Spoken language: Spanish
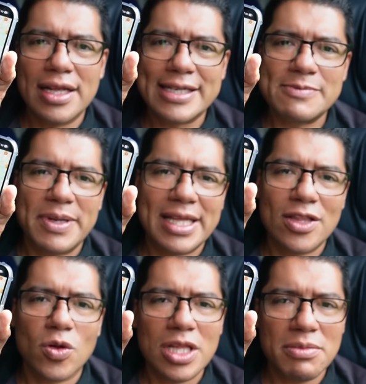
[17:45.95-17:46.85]

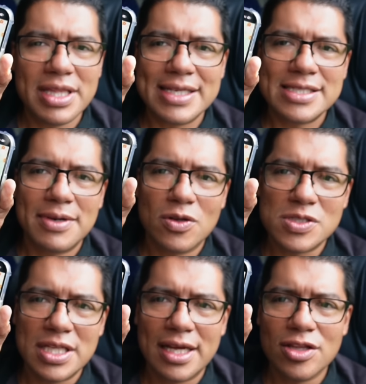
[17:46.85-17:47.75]
respetando límites de
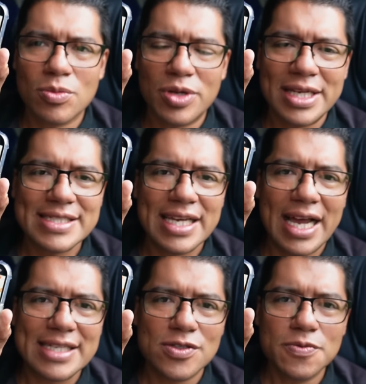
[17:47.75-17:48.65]
velocidad como en este
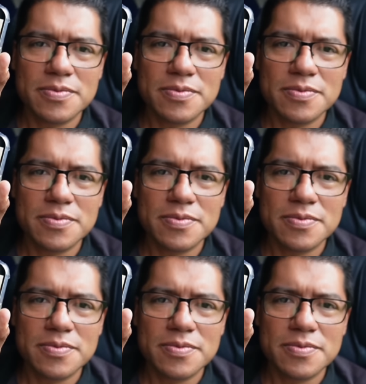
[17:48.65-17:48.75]
caso.